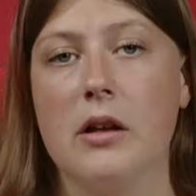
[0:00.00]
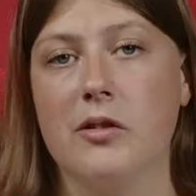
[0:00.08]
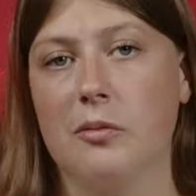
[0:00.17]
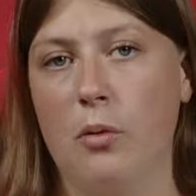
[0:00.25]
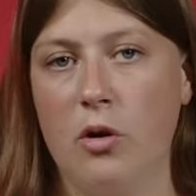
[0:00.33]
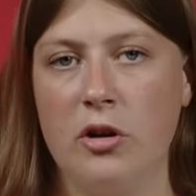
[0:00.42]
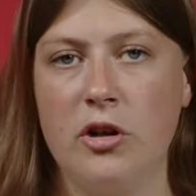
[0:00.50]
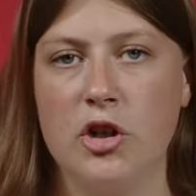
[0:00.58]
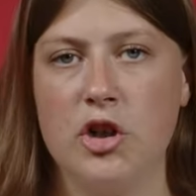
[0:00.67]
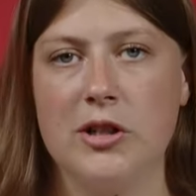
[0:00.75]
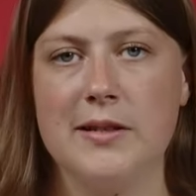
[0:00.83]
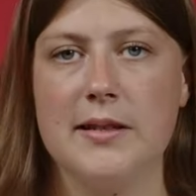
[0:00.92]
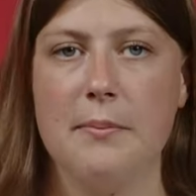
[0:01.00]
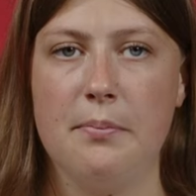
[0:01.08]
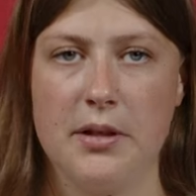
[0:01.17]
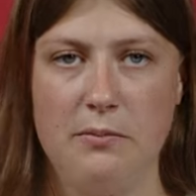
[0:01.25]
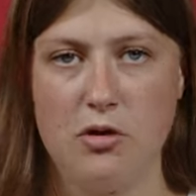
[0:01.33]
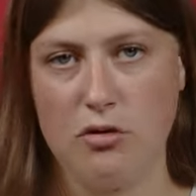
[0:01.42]
Спор решился
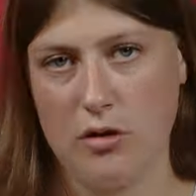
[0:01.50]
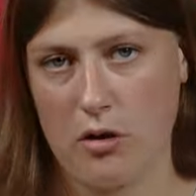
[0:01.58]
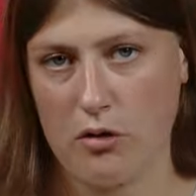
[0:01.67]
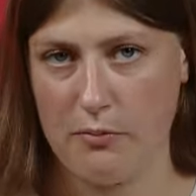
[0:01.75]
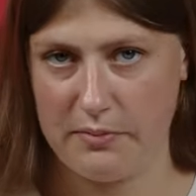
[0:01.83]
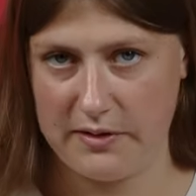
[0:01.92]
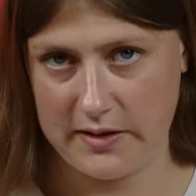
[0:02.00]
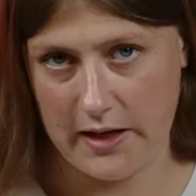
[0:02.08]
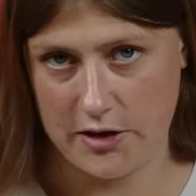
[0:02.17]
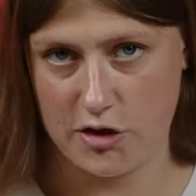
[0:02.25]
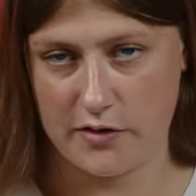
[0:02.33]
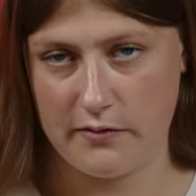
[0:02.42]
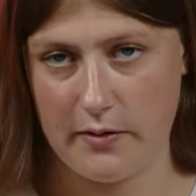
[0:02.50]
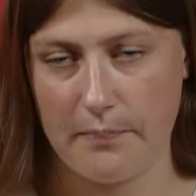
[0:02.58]
при международном посредничестве.